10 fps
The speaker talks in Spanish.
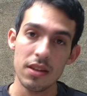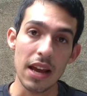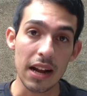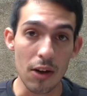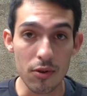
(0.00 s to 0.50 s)
Y
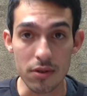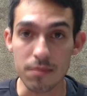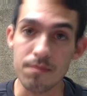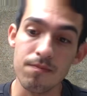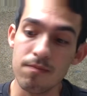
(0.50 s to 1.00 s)
acá,
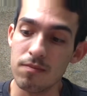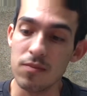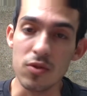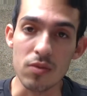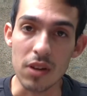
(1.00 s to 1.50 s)
bueno,
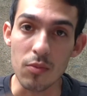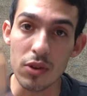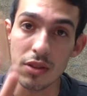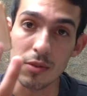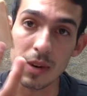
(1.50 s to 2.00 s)
les
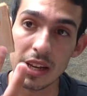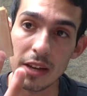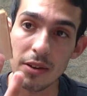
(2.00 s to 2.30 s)
muestro para que